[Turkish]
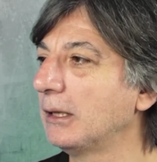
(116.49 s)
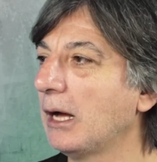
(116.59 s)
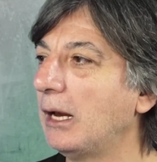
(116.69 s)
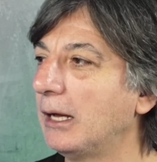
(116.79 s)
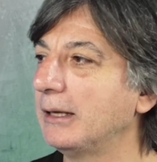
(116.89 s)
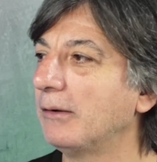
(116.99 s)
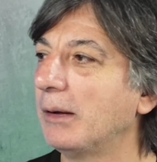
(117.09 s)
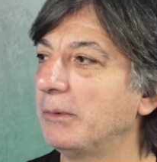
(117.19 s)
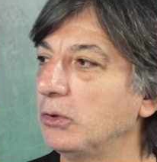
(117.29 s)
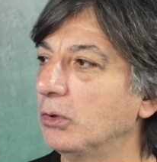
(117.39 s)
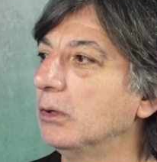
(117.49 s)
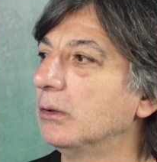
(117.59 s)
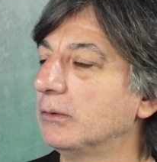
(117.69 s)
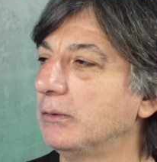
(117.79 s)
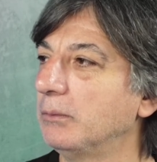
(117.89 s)
Hala devam ediyor
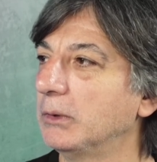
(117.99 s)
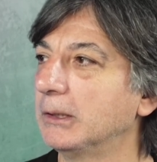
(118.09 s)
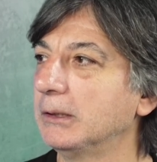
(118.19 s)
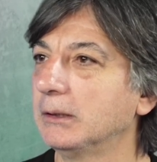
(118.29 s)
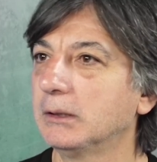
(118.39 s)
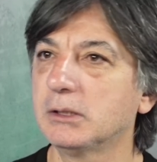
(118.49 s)
Wimbledon.